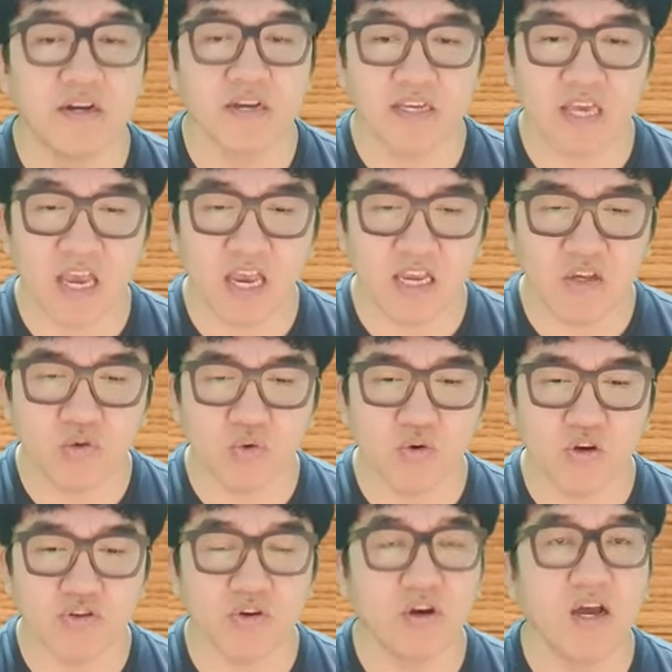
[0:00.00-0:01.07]
개인이 좋은
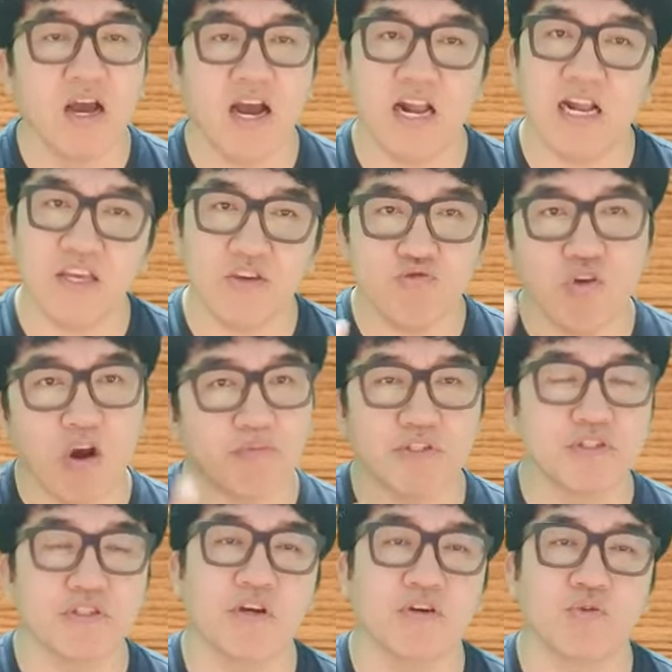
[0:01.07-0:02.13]
거죠. 할 이유가
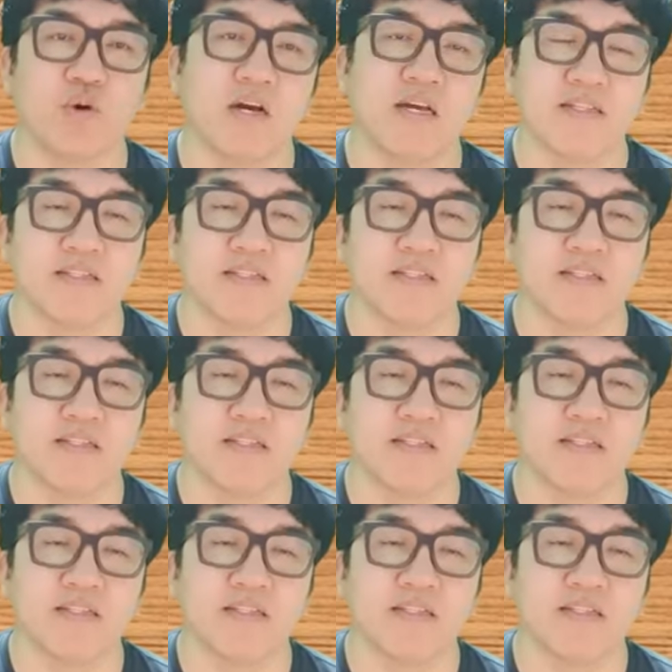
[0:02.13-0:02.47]
없었어요, 그동안.